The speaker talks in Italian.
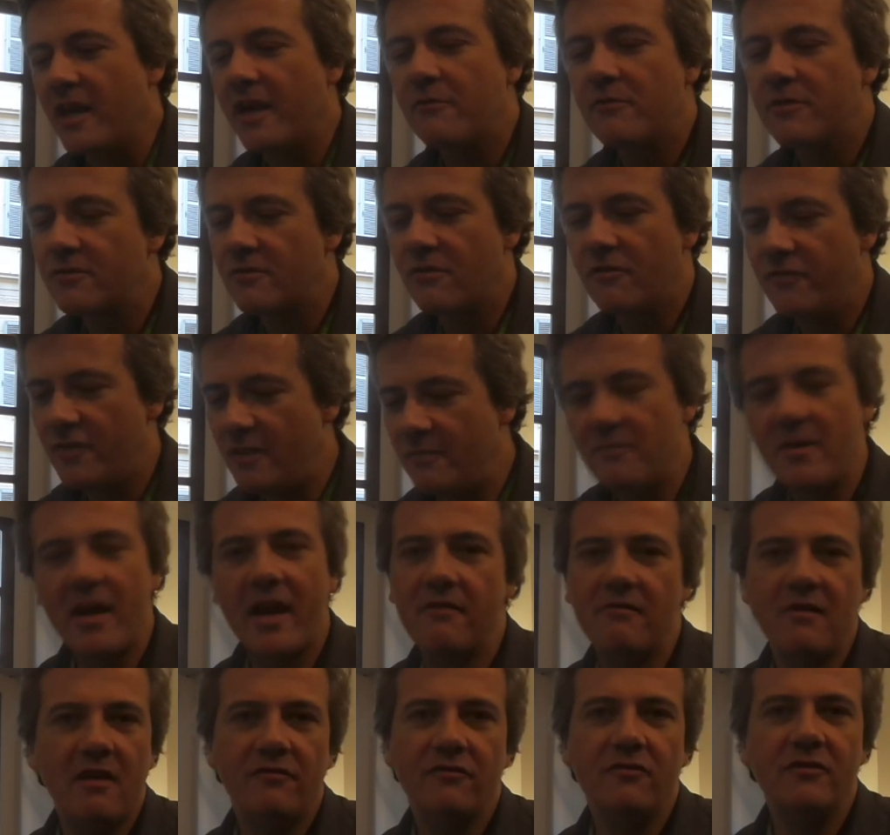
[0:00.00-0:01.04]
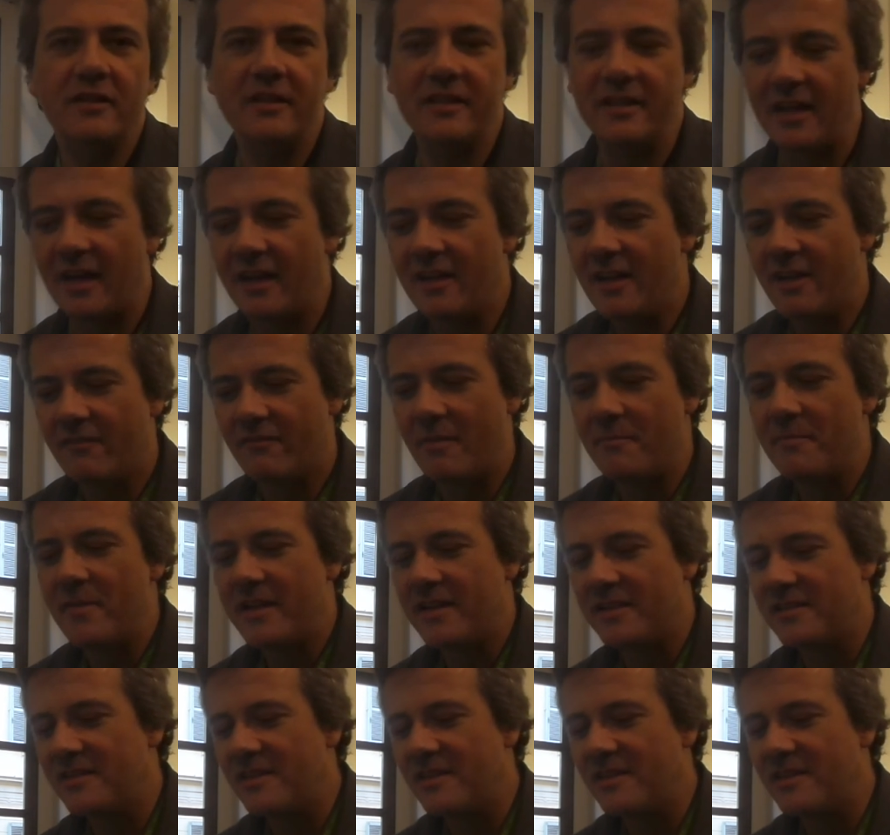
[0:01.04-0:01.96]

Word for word: E questo film è una follia, va bene?